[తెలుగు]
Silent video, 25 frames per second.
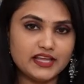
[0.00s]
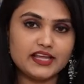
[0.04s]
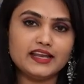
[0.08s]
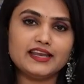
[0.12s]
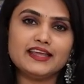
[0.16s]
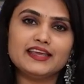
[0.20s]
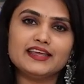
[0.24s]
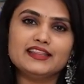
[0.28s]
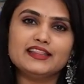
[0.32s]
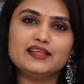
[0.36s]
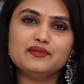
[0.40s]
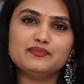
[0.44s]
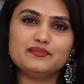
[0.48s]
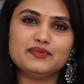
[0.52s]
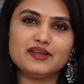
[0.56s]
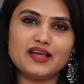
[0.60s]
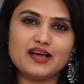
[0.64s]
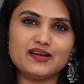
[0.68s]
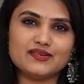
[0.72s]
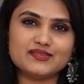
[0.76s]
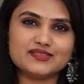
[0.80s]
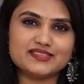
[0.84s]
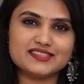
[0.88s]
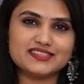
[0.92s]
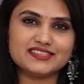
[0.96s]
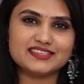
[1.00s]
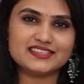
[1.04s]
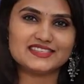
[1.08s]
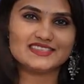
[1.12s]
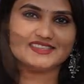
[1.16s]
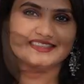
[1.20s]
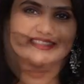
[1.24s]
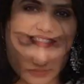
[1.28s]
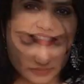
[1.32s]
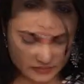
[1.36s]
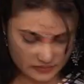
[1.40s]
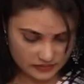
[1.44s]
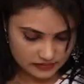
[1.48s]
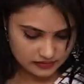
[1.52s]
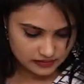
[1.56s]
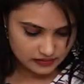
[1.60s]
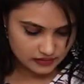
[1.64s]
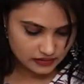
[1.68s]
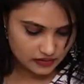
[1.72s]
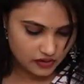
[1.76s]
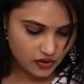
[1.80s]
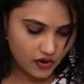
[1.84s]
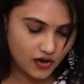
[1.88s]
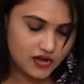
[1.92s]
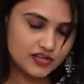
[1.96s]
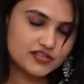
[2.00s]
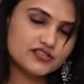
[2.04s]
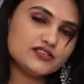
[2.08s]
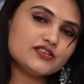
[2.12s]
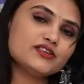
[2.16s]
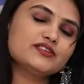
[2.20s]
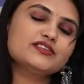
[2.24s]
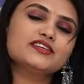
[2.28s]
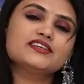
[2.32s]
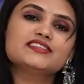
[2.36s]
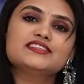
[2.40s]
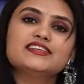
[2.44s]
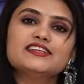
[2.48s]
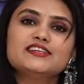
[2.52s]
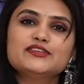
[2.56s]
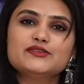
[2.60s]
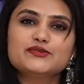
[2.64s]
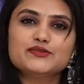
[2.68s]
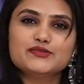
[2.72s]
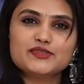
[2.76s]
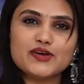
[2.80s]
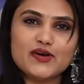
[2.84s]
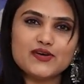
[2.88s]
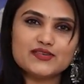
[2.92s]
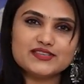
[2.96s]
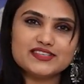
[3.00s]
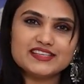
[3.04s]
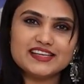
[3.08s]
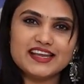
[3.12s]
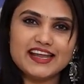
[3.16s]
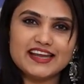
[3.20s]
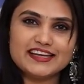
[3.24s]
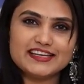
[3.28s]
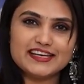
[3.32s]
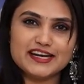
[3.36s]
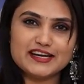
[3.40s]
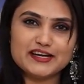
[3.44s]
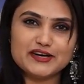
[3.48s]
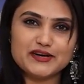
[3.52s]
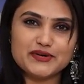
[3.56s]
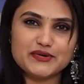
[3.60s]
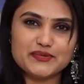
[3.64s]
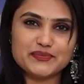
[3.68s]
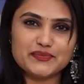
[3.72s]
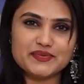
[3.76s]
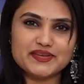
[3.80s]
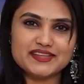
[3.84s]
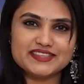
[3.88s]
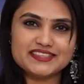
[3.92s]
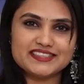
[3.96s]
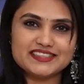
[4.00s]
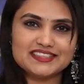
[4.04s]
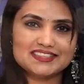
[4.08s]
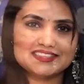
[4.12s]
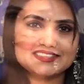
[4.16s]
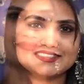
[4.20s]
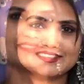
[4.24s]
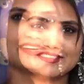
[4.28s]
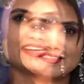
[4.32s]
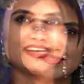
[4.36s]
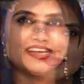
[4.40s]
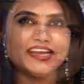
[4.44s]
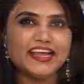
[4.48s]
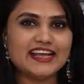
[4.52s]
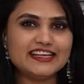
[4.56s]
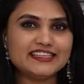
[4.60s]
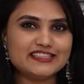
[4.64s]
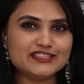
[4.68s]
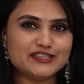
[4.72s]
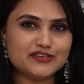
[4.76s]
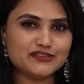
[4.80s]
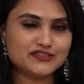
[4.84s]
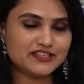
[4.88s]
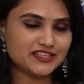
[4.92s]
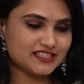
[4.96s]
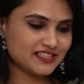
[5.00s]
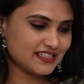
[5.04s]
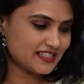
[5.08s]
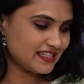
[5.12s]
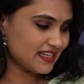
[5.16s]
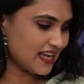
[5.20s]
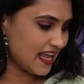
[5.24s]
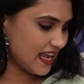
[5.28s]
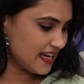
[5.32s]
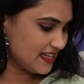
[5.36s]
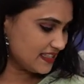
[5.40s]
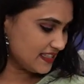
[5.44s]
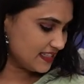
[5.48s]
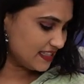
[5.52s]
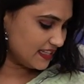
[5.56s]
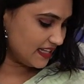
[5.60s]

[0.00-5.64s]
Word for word: దీనికిది బ్లౌజ్ కాస్ట్ వచ్చేసి టూ థౌజండ్ ఎయిట్ హండ్రెడ్ రూపీస్ నెక్స్ట్ వచ్చేసి లైట్